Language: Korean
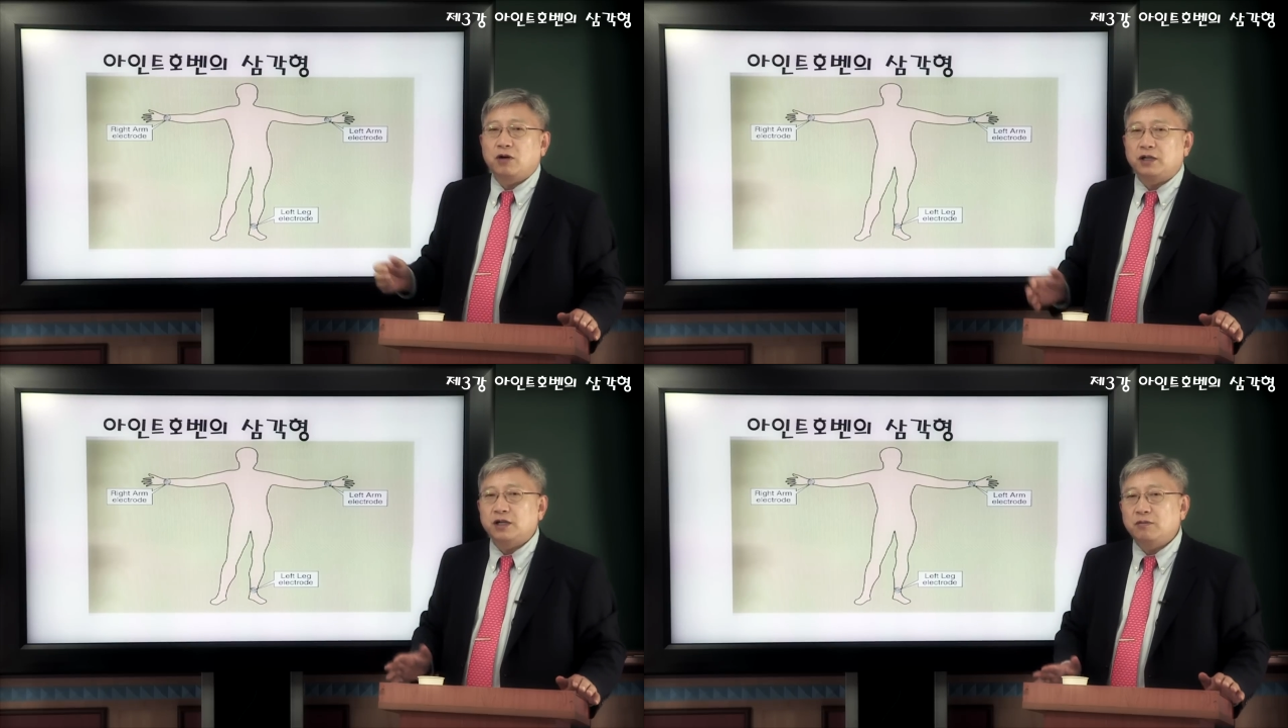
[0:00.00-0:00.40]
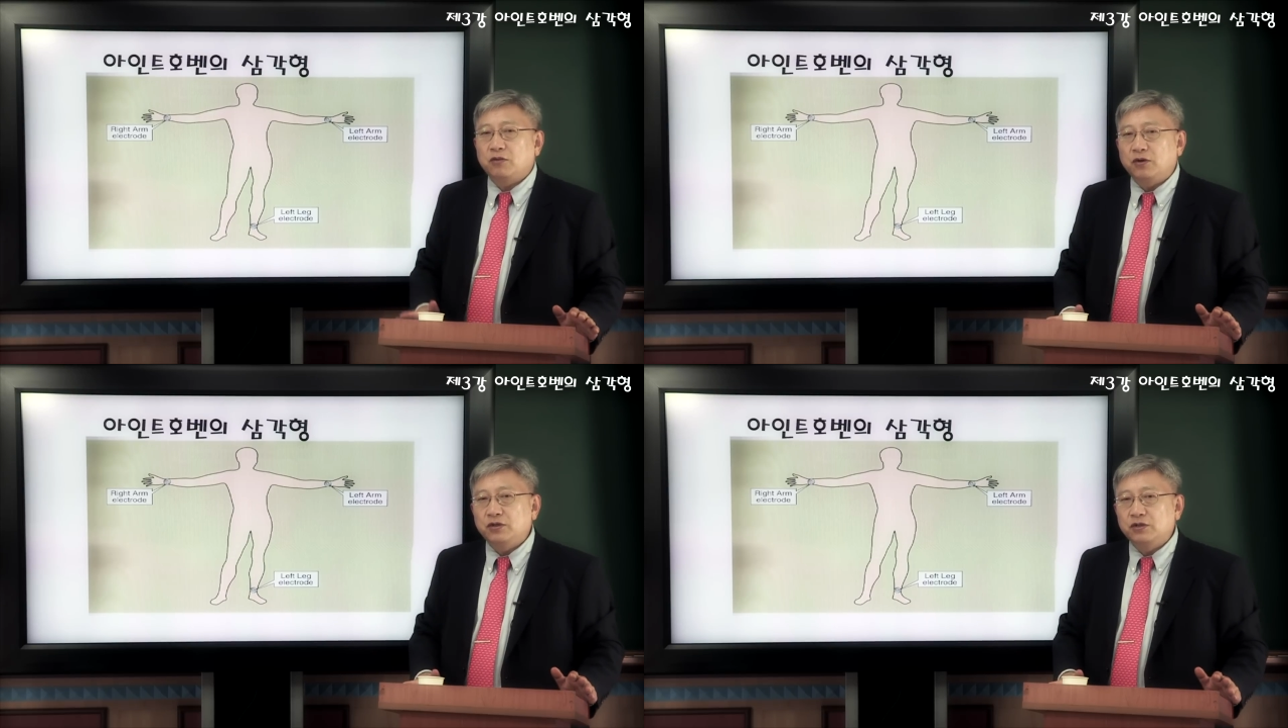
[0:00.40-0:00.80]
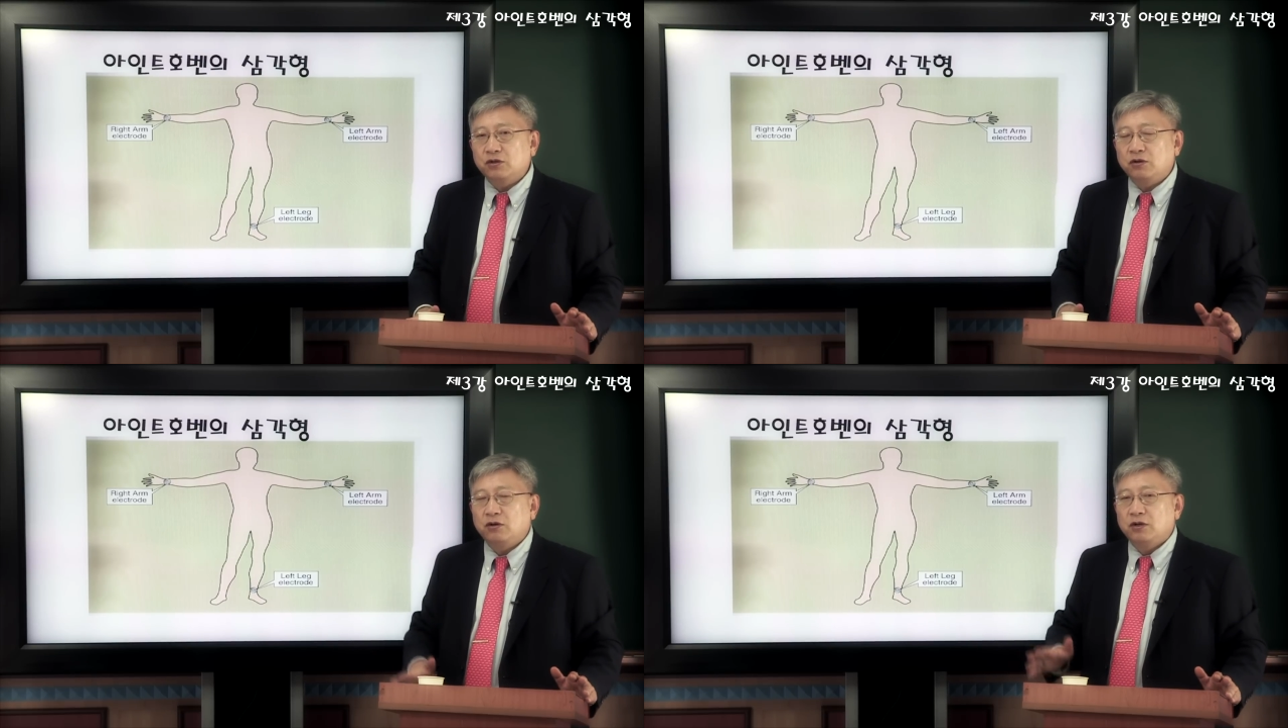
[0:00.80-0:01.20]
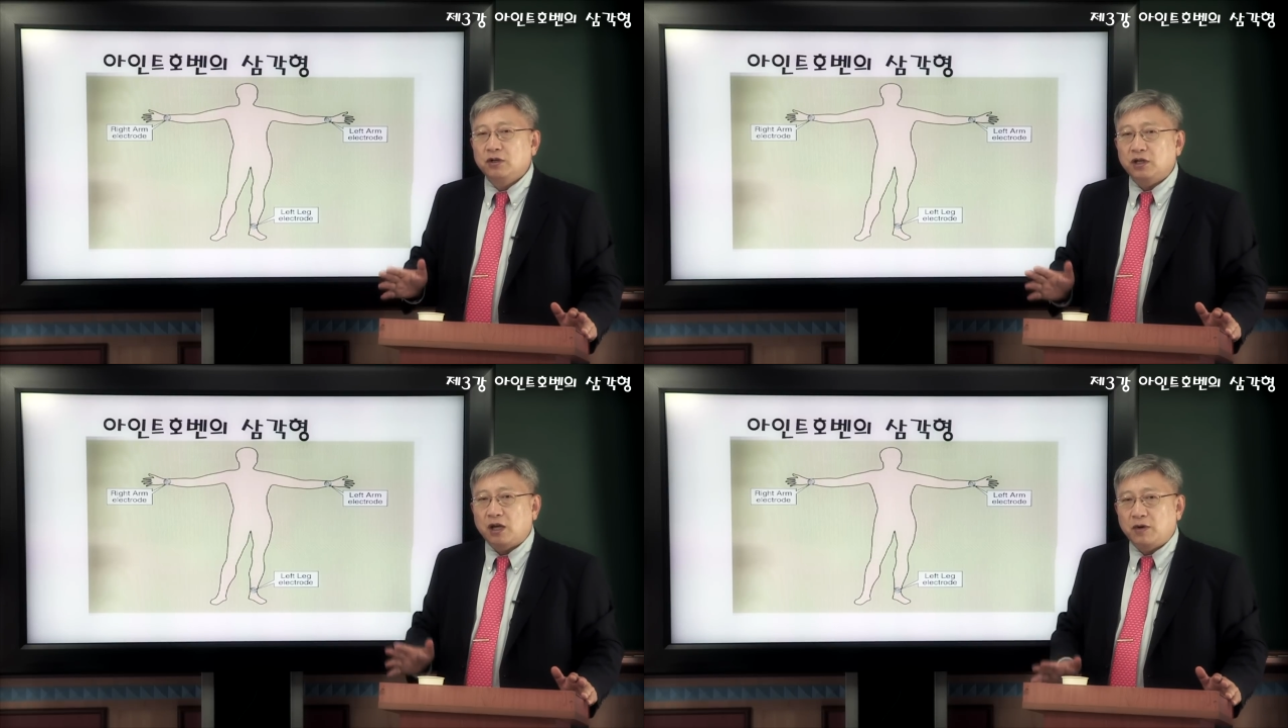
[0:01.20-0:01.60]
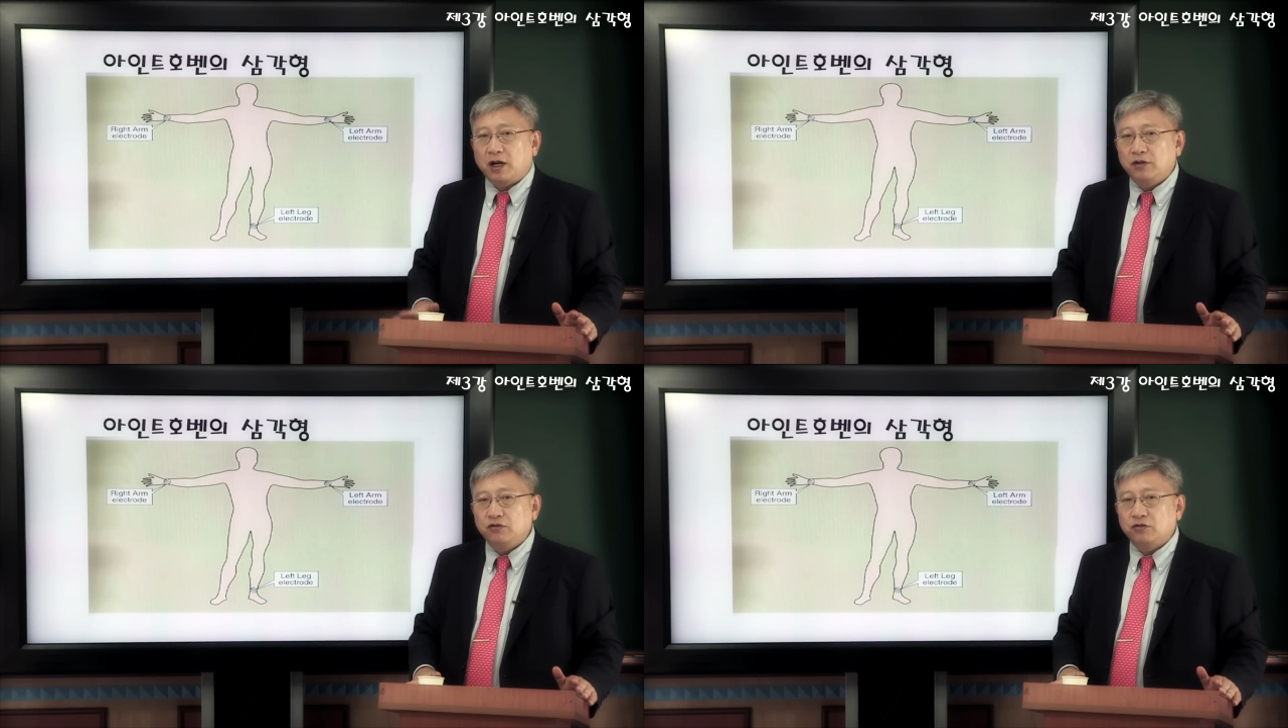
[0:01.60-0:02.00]
가장 먼저
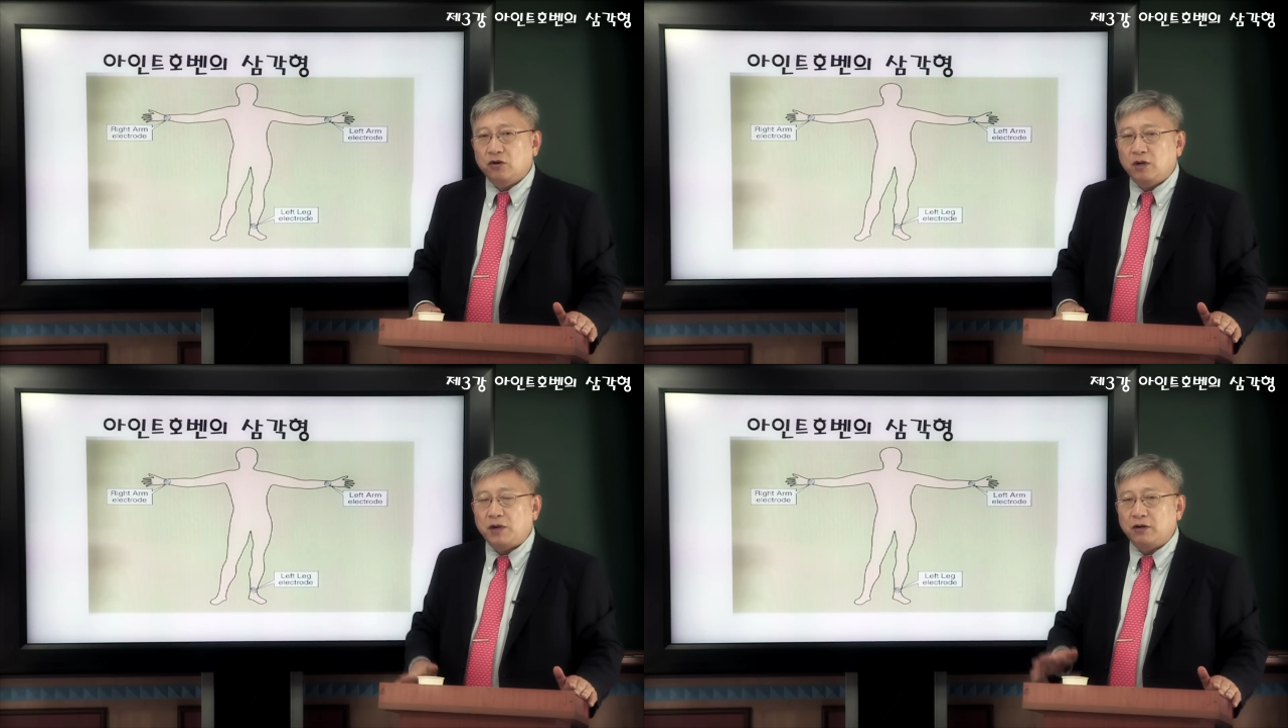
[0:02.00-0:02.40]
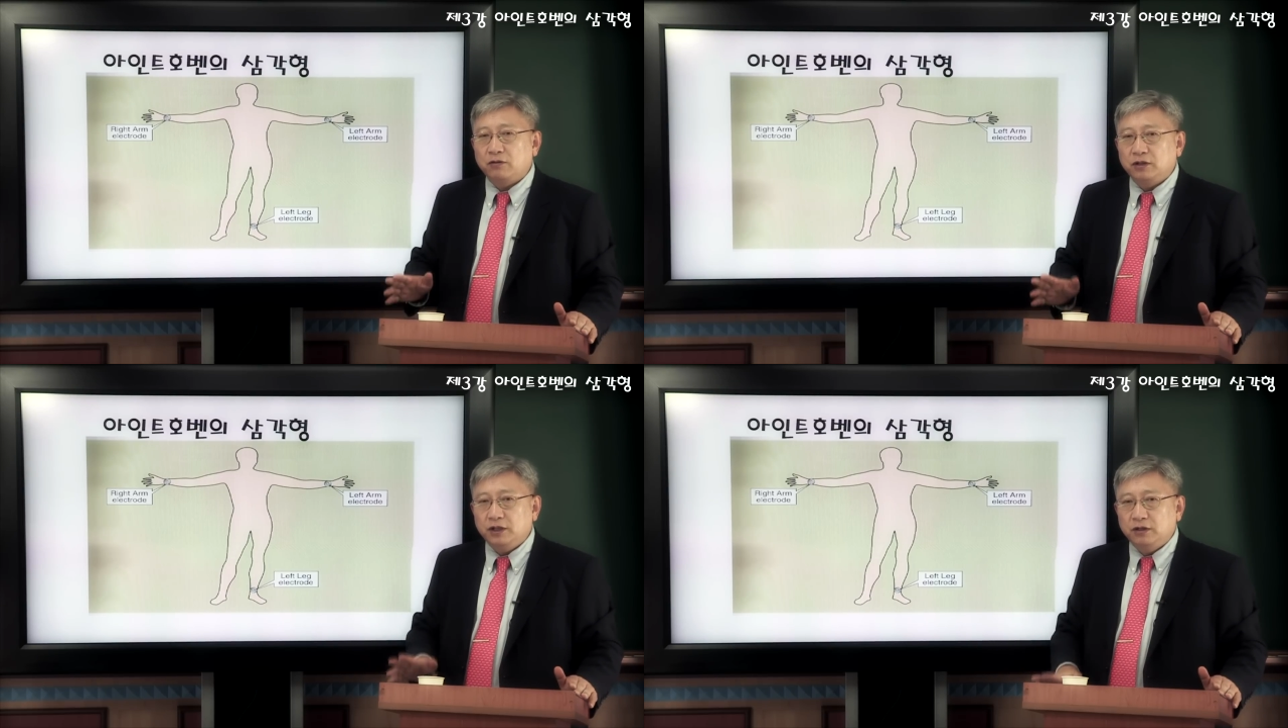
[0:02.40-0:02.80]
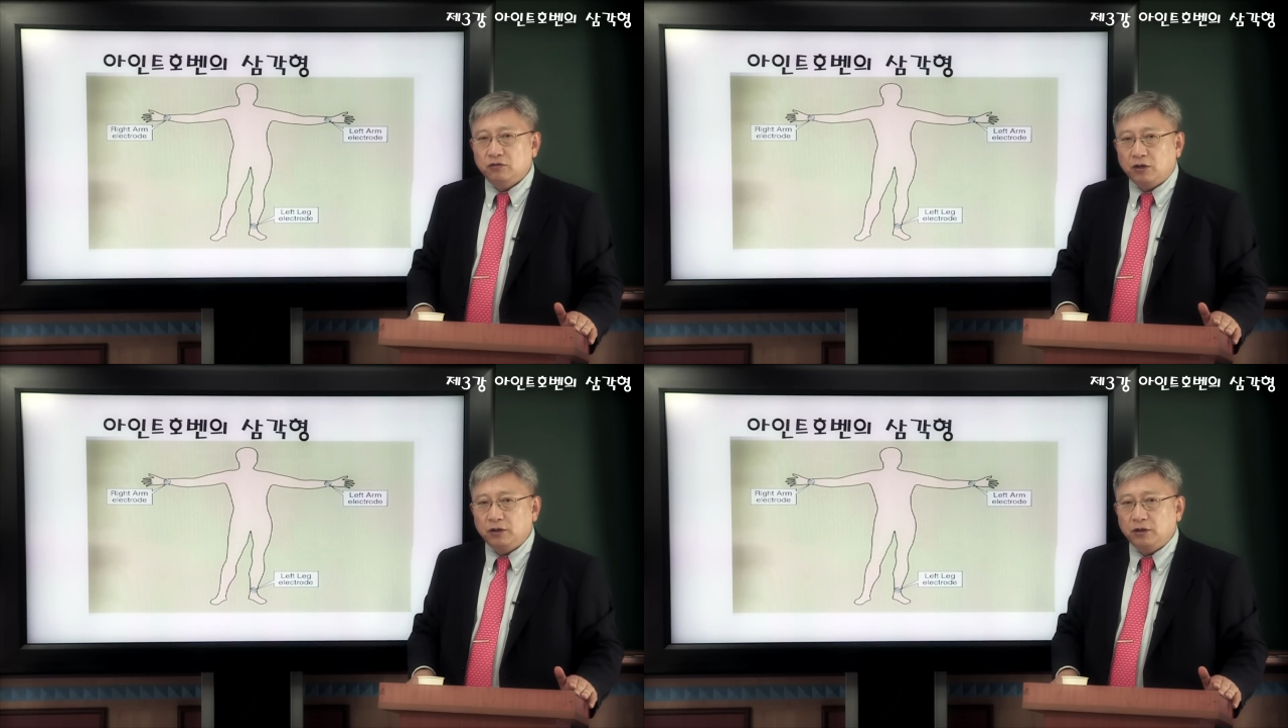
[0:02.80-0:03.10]
개발한 유도가 바로 리드 1,